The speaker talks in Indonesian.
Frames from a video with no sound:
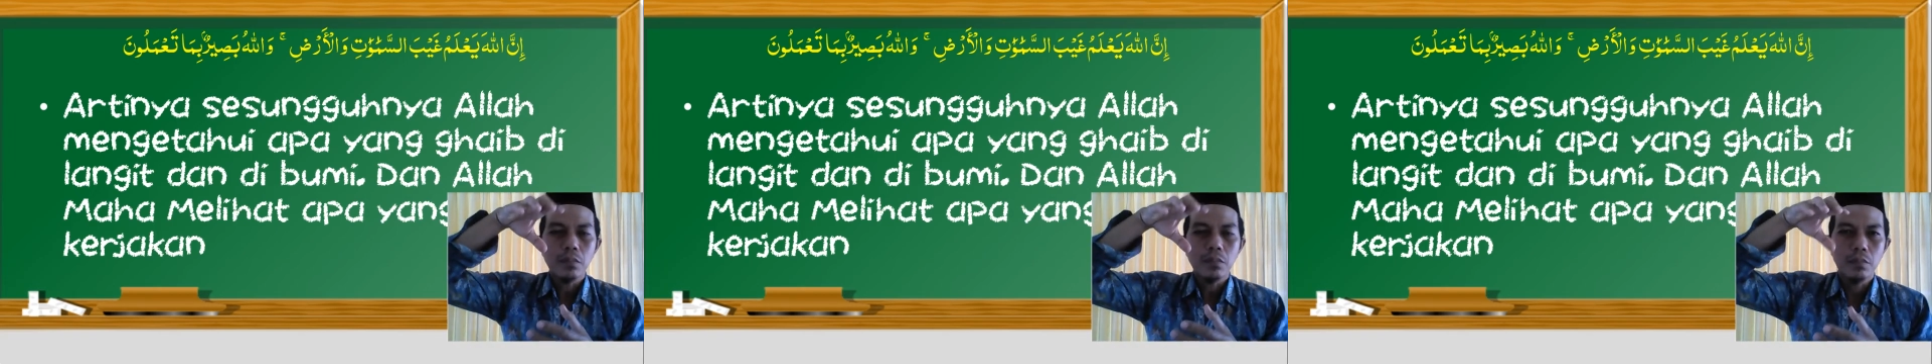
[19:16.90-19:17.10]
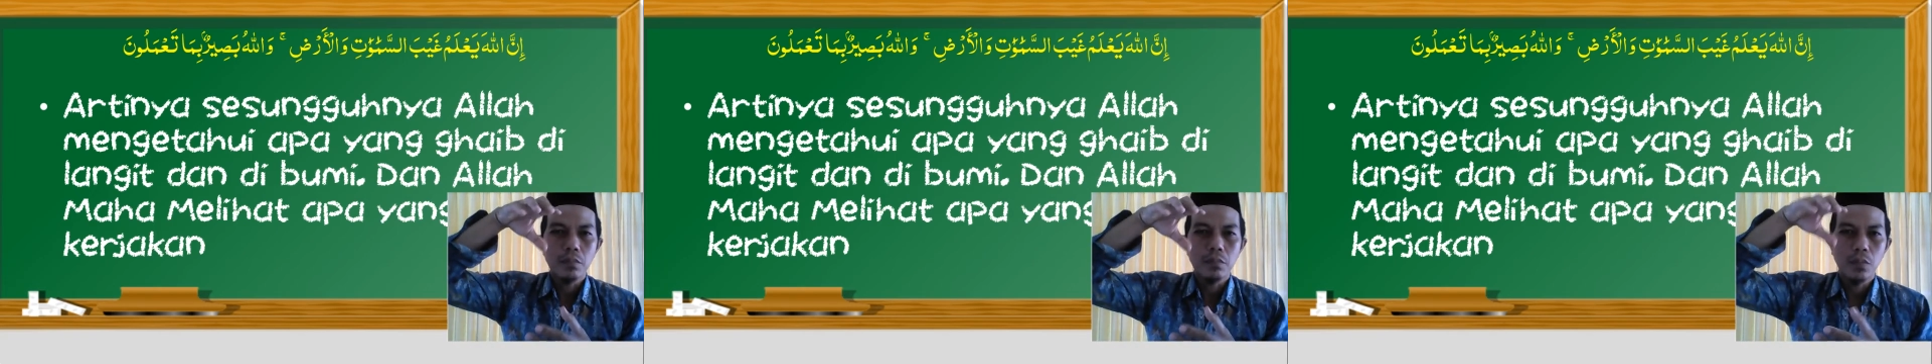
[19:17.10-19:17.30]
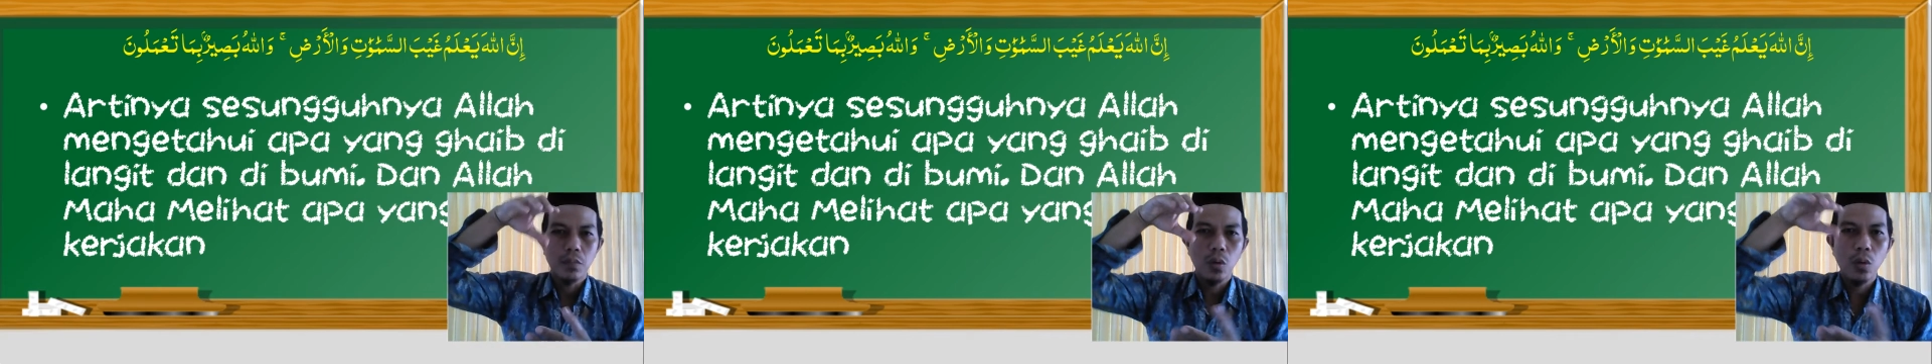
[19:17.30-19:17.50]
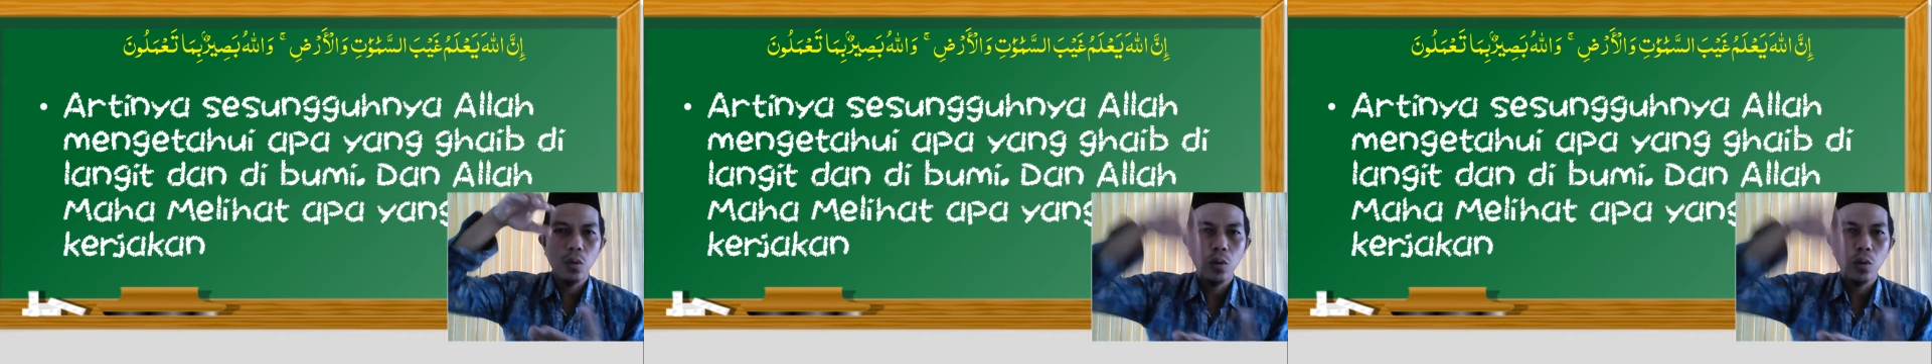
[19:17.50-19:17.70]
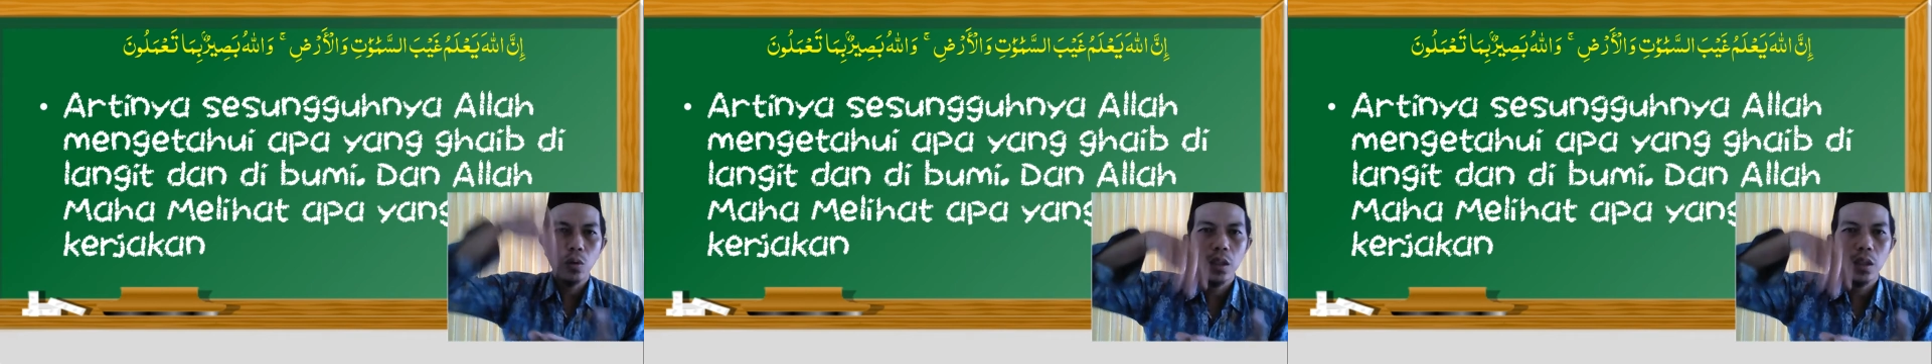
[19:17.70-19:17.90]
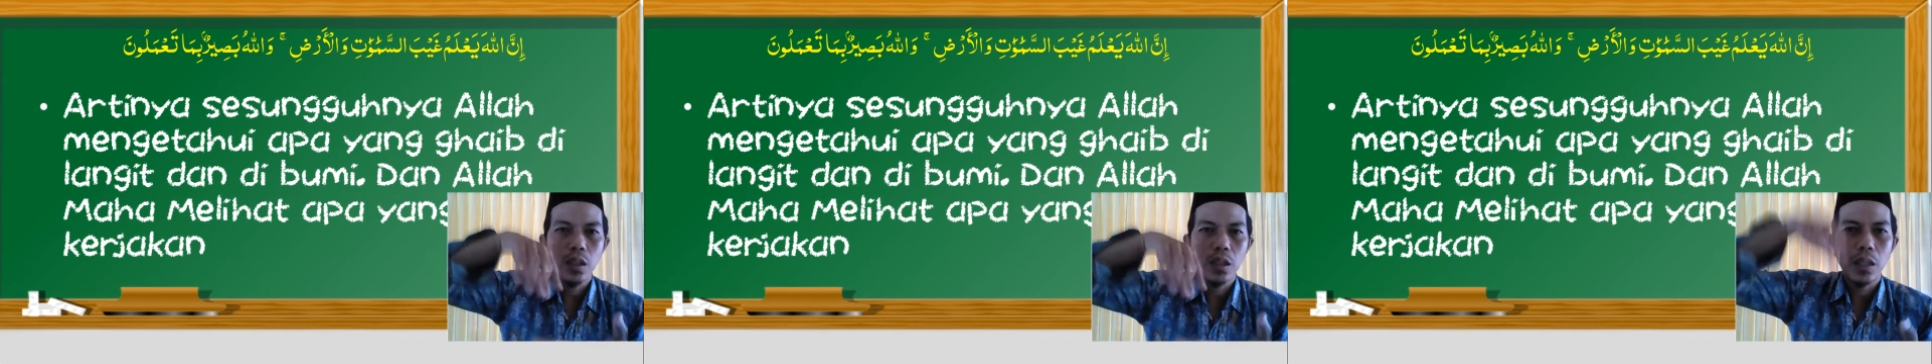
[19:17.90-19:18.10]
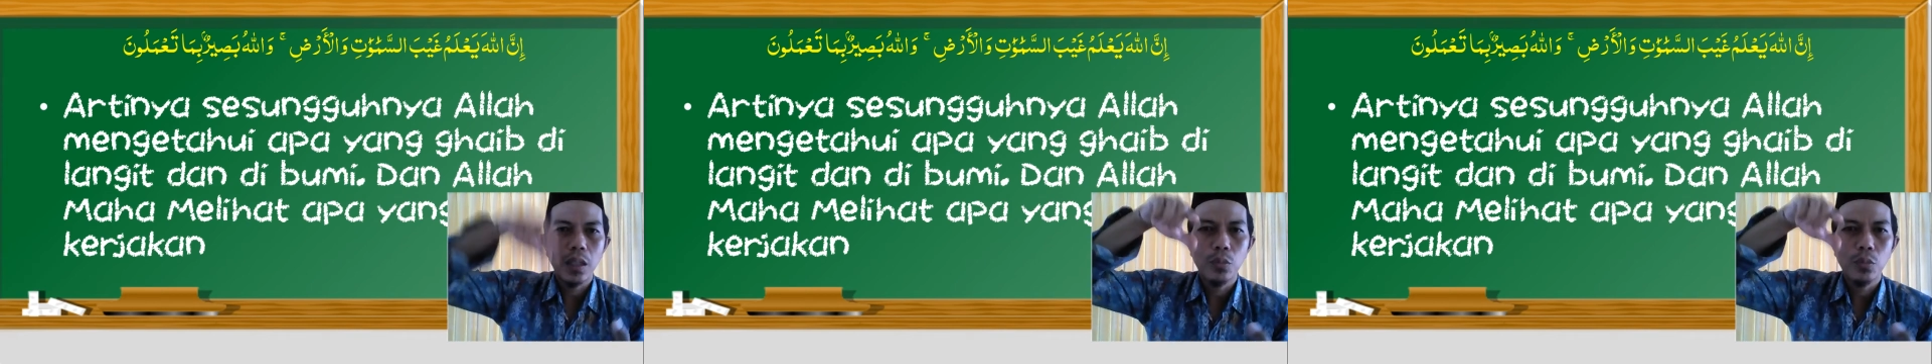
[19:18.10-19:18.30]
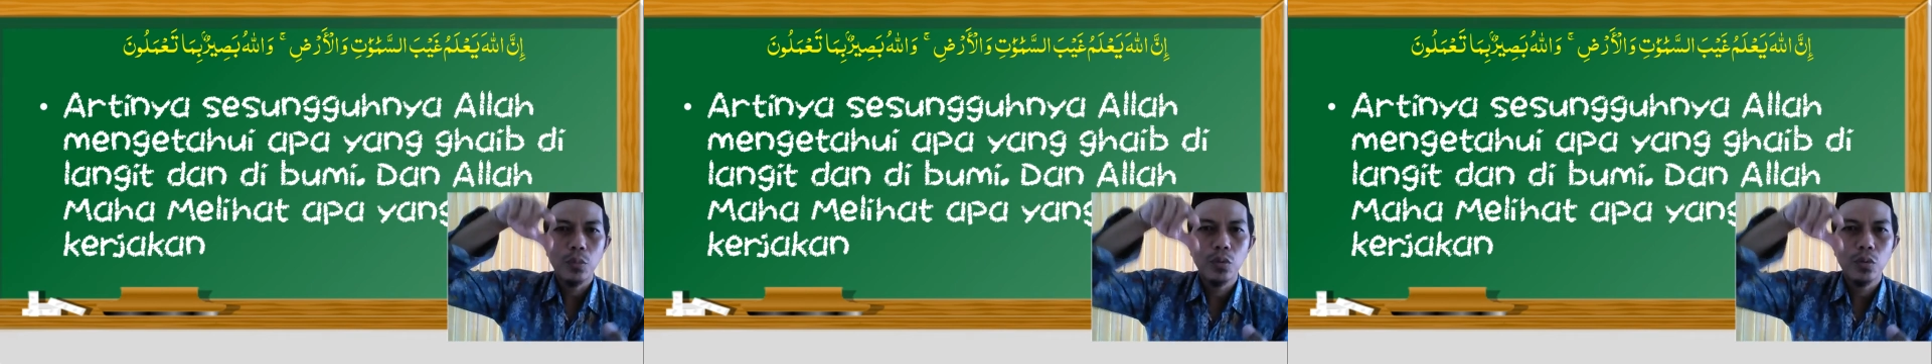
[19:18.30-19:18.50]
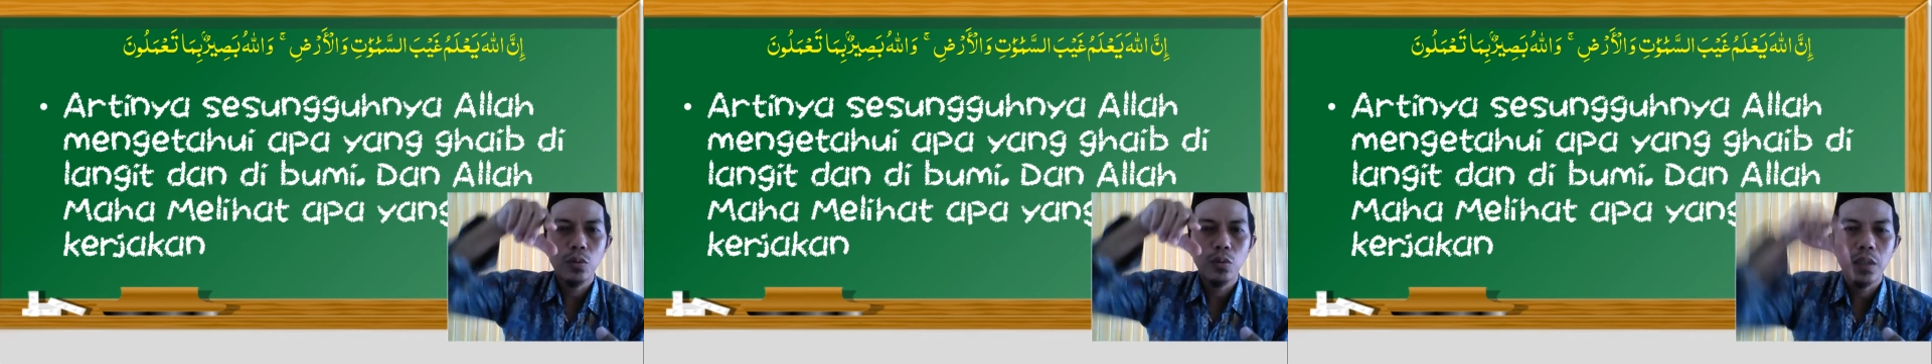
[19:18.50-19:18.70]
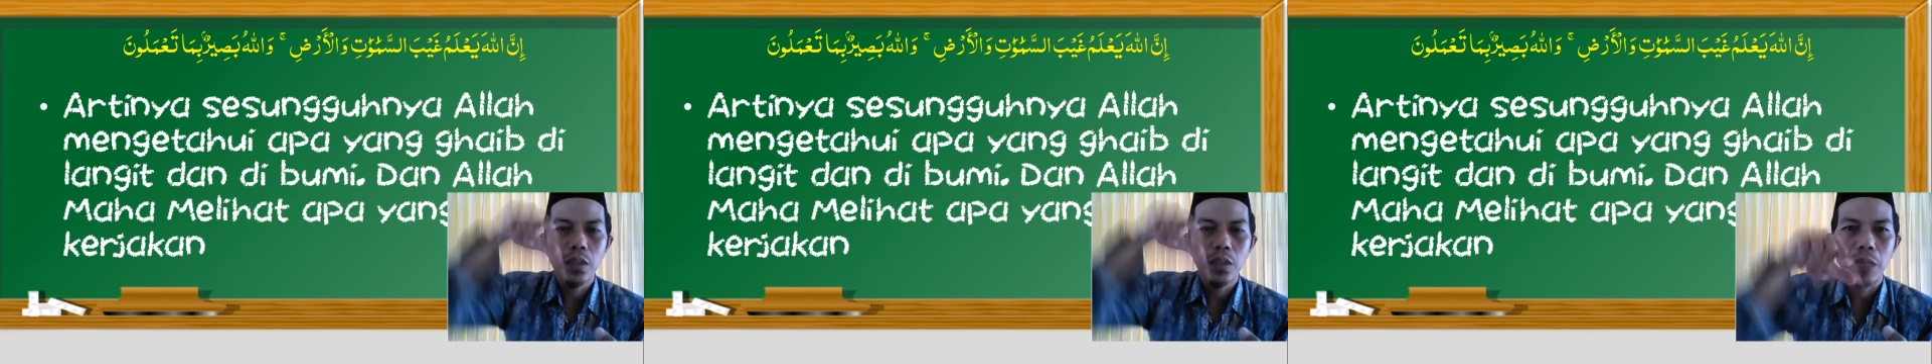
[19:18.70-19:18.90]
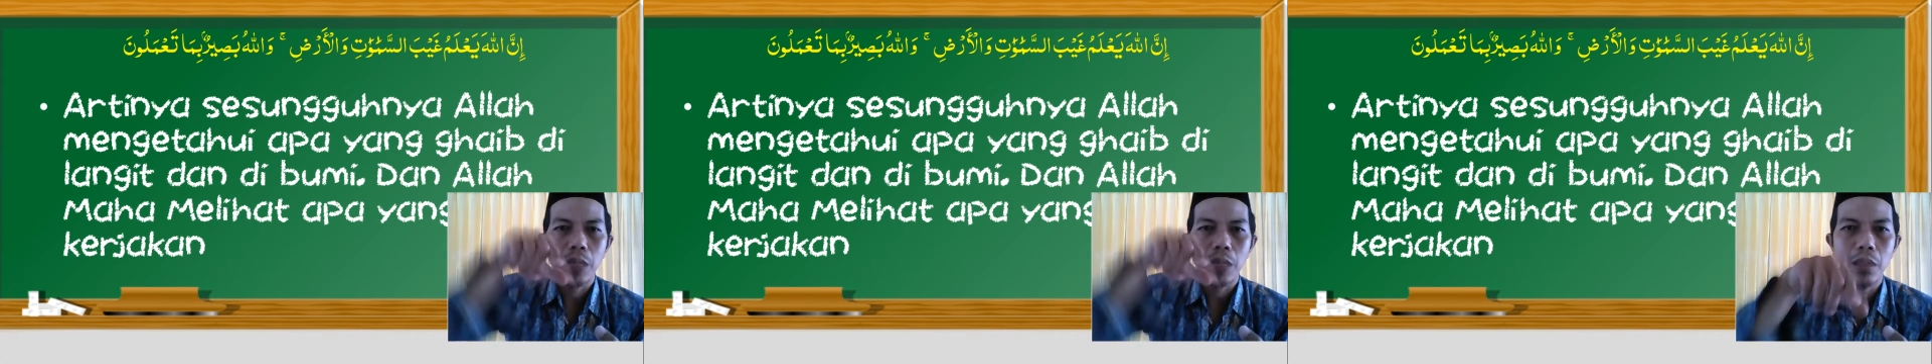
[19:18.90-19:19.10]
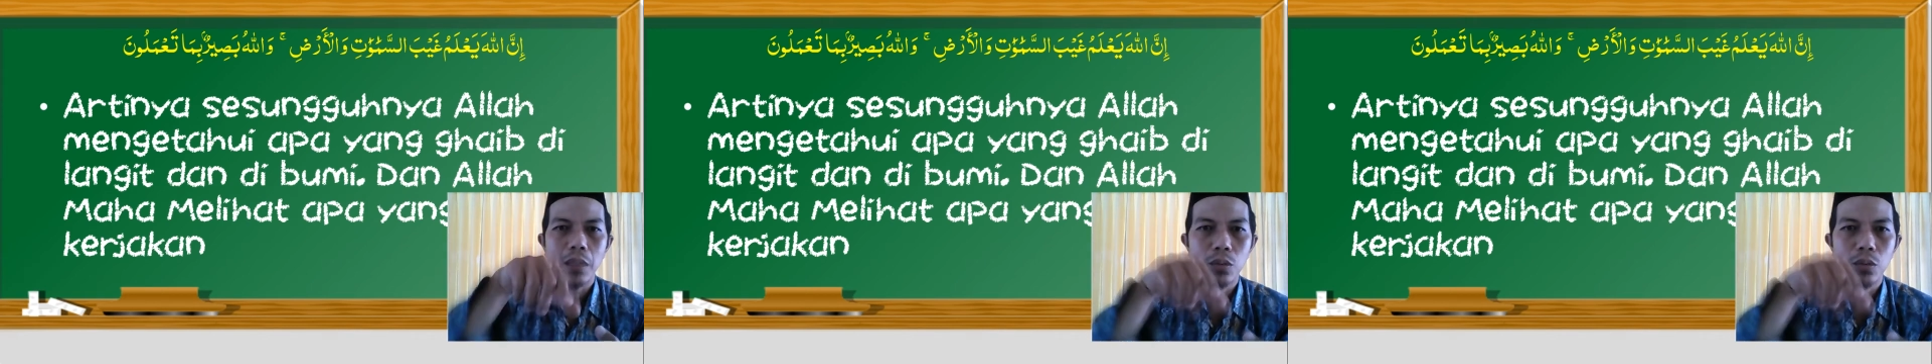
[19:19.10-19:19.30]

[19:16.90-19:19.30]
Oh, ini kamu dulu di kamar itu